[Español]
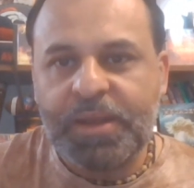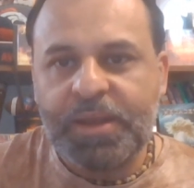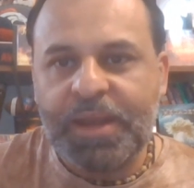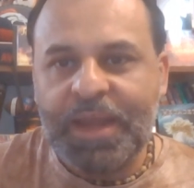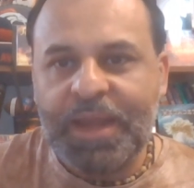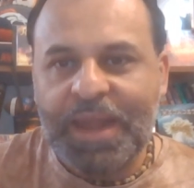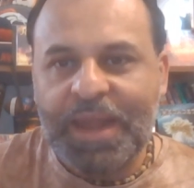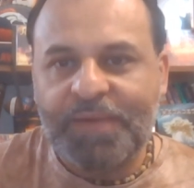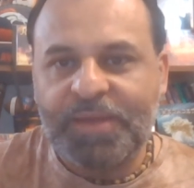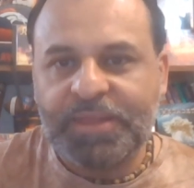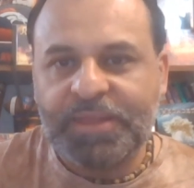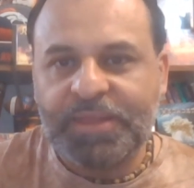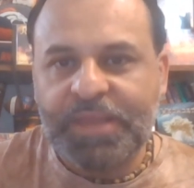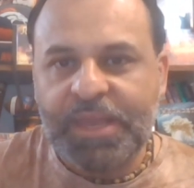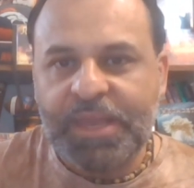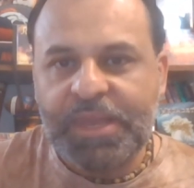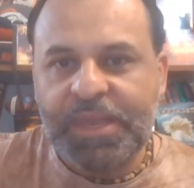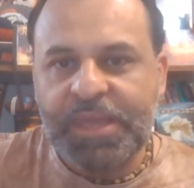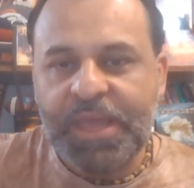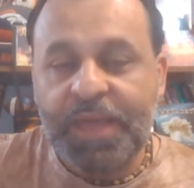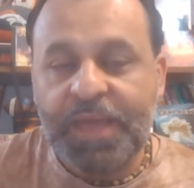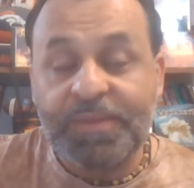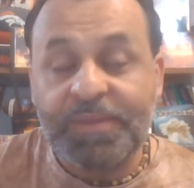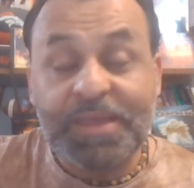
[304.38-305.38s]
en la
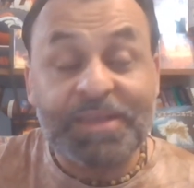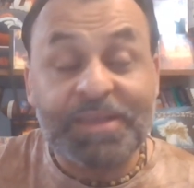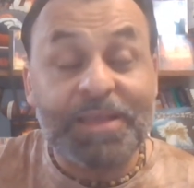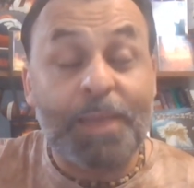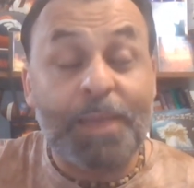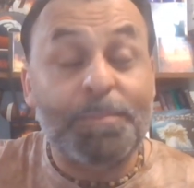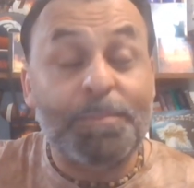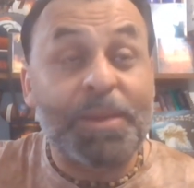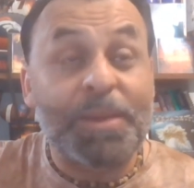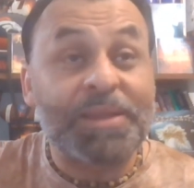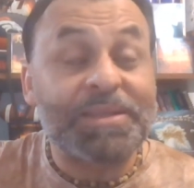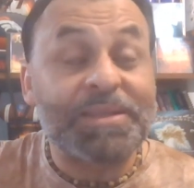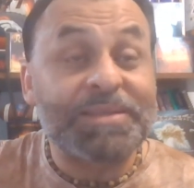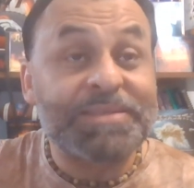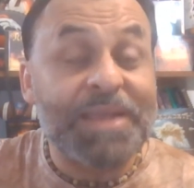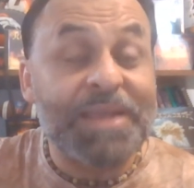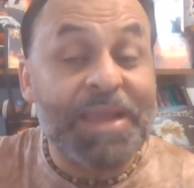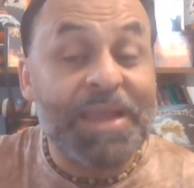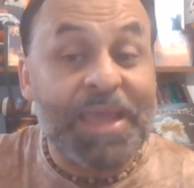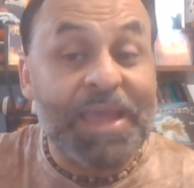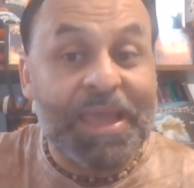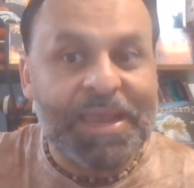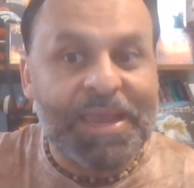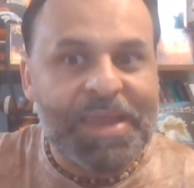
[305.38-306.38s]
batería y aparte es el
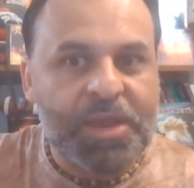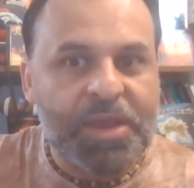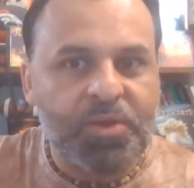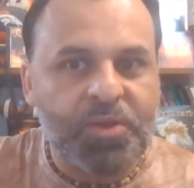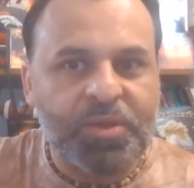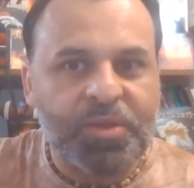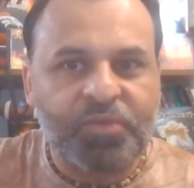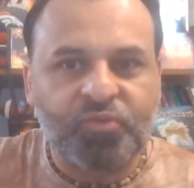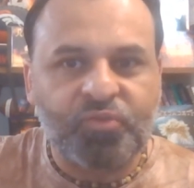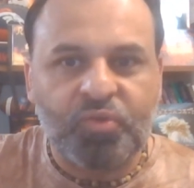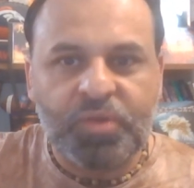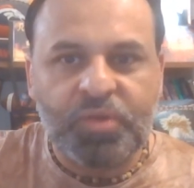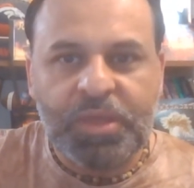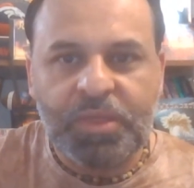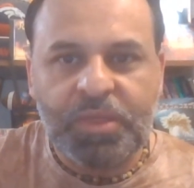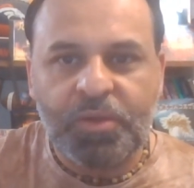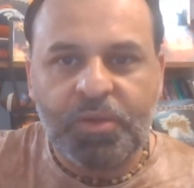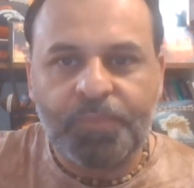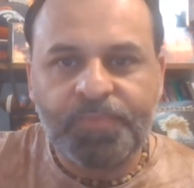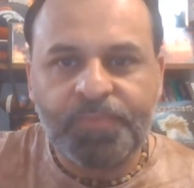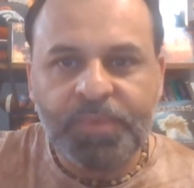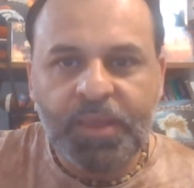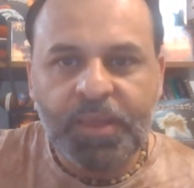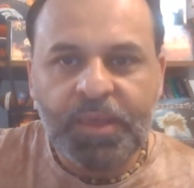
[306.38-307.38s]
ingeniero de
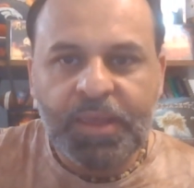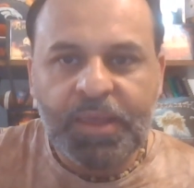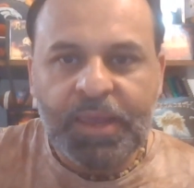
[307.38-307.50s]
sonido.